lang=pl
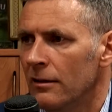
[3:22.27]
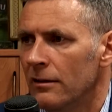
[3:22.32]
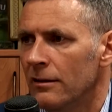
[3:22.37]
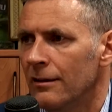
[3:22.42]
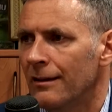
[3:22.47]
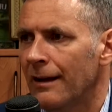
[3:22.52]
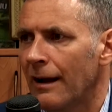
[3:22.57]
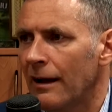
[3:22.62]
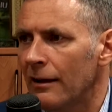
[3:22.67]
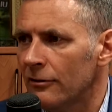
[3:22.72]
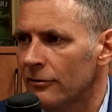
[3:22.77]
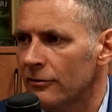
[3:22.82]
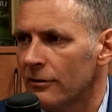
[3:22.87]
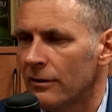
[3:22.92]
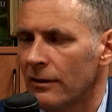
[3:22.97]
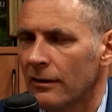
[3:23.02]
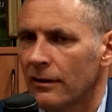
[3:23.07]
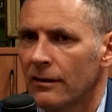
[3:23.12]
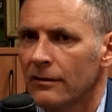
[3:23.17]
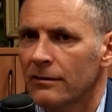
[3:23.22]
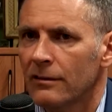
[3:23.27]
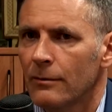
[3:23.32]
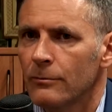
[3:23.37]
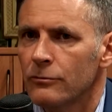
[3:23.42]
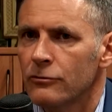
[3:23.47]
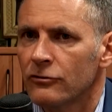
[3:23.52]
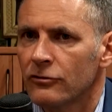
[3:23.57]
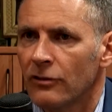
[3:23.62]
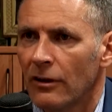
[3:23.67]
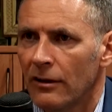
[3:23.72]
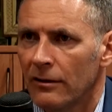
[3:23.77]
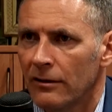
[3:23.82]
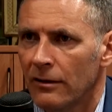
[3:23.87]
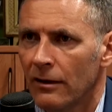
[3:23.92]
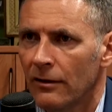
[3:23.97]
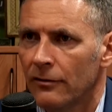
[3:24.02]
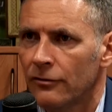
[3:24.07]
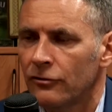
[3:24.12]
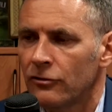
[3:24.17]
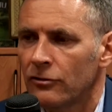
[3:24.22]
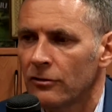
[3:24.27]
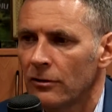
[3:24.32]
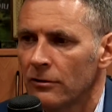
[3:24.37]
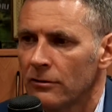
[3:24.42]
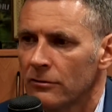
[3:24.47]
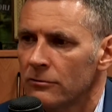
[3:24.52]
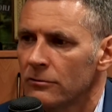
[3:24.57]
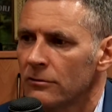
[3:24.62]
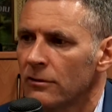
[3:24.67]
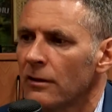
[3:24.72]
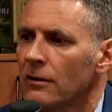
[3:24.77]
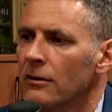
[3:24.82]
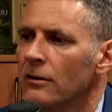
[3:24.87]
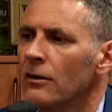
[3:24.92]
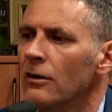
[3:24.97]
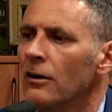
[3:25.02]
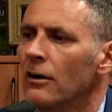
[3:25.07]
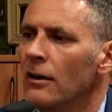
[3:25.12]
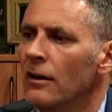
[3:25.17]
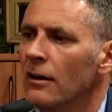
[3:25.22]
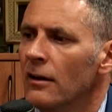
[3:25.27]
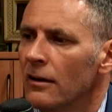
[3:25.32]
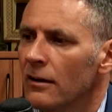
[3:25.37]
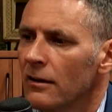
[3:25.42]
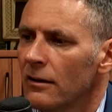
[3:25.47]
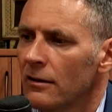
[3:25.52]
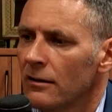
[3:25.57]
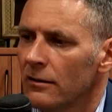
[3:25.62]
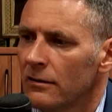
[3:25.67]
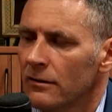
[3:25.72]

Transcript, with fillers: I każde takie zaburzenie w środku tego y,